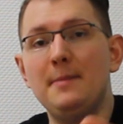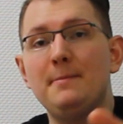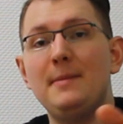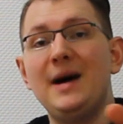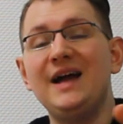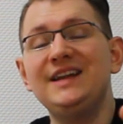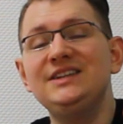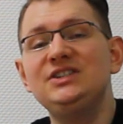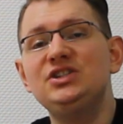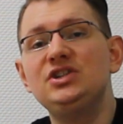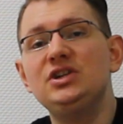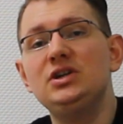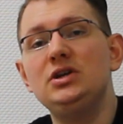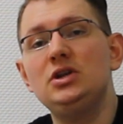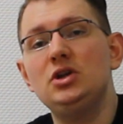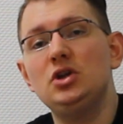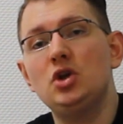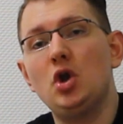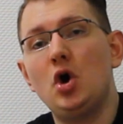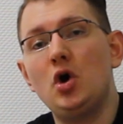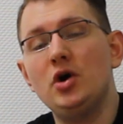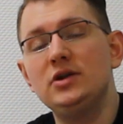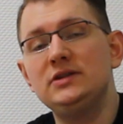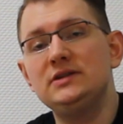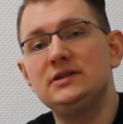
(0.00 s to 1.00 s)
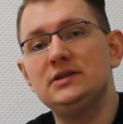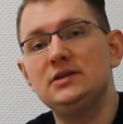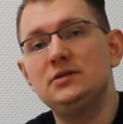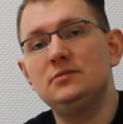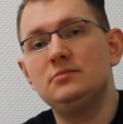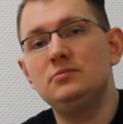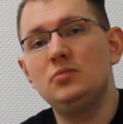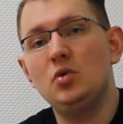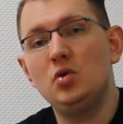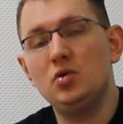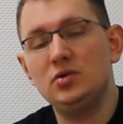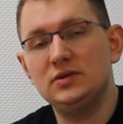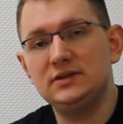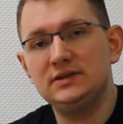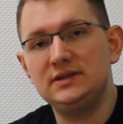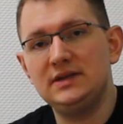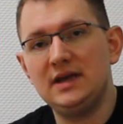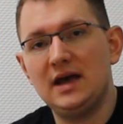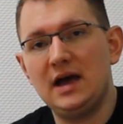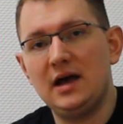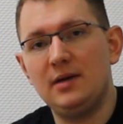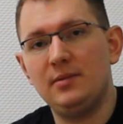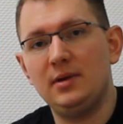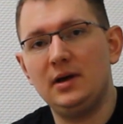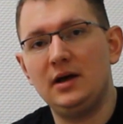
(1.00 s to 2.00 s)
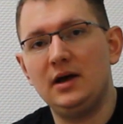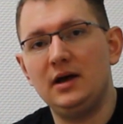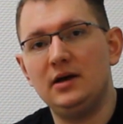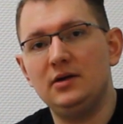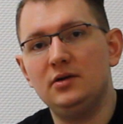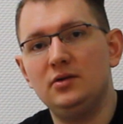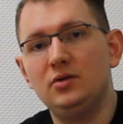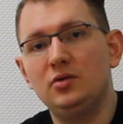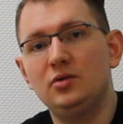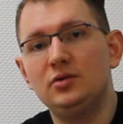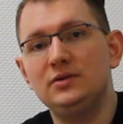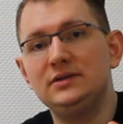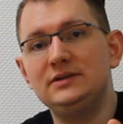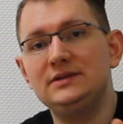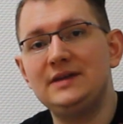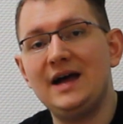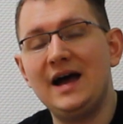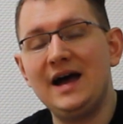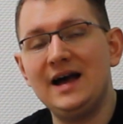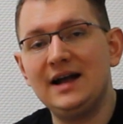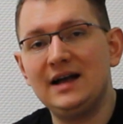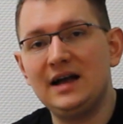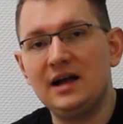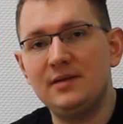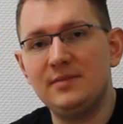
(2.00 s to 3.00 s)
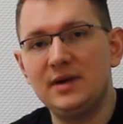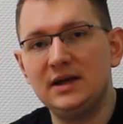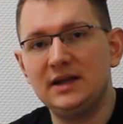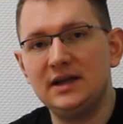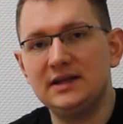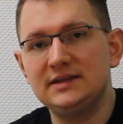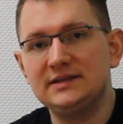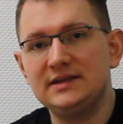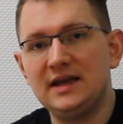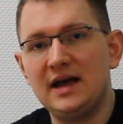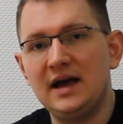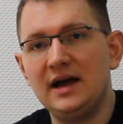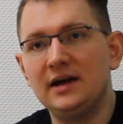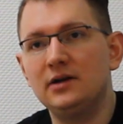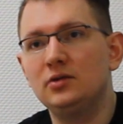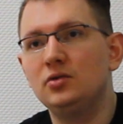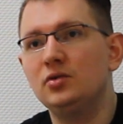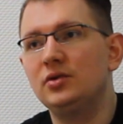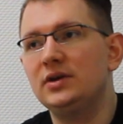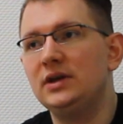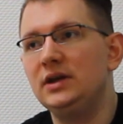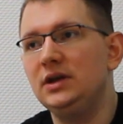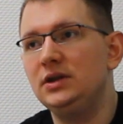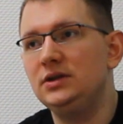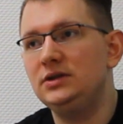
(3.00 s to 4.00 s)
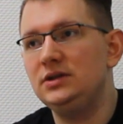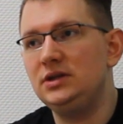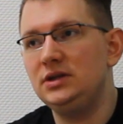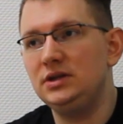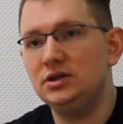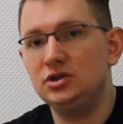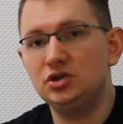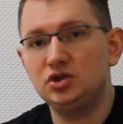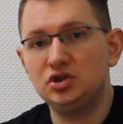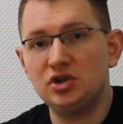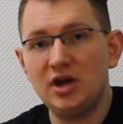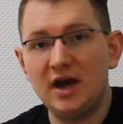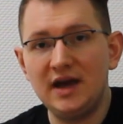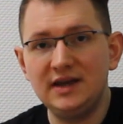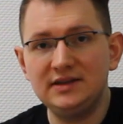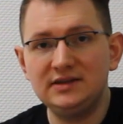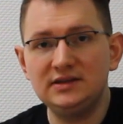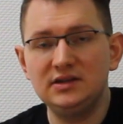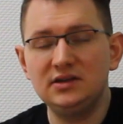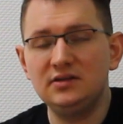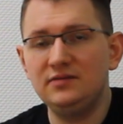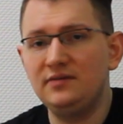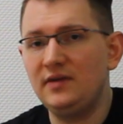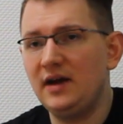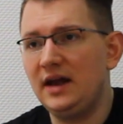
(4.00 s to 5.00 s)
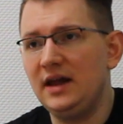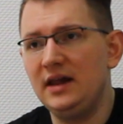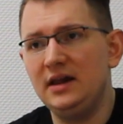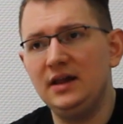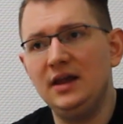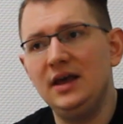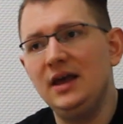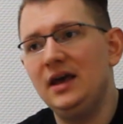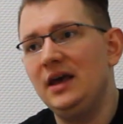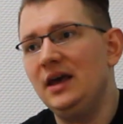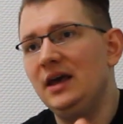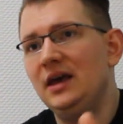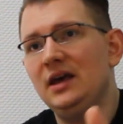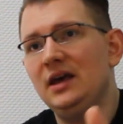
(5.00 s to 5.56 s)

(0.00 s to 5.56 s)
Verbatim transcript: Manche Leute mögen sie aber und da kann man dann sagen, okay, die ist scheiße, weil